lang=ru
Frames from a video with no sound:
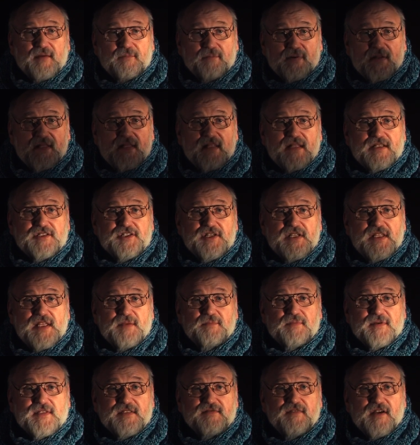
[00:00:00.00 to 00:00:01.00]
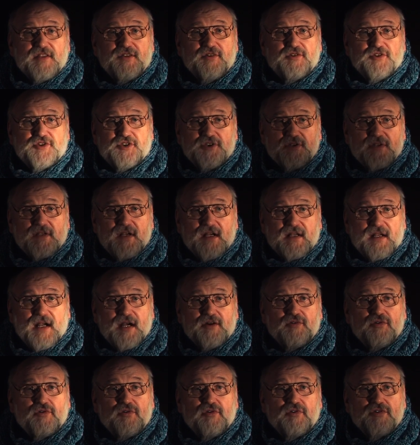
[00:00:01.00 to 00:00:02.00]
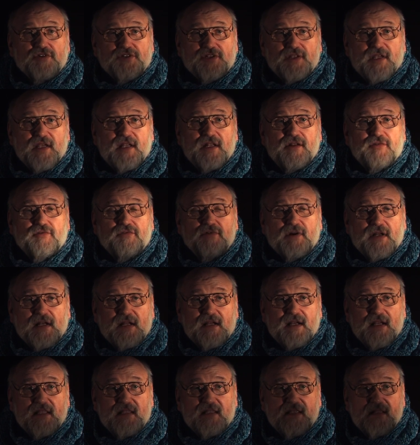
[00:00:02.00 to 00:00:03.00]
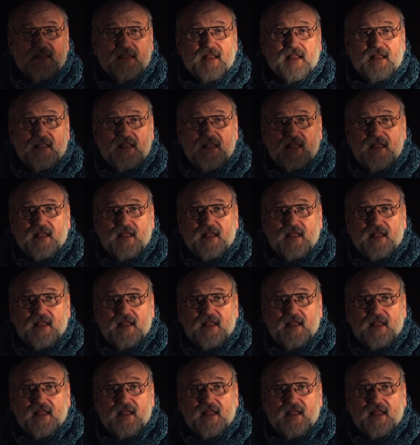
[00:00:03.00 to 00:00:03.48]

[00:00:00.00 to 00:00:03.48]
продолжение позвоночника, как у кошки или у крокодила.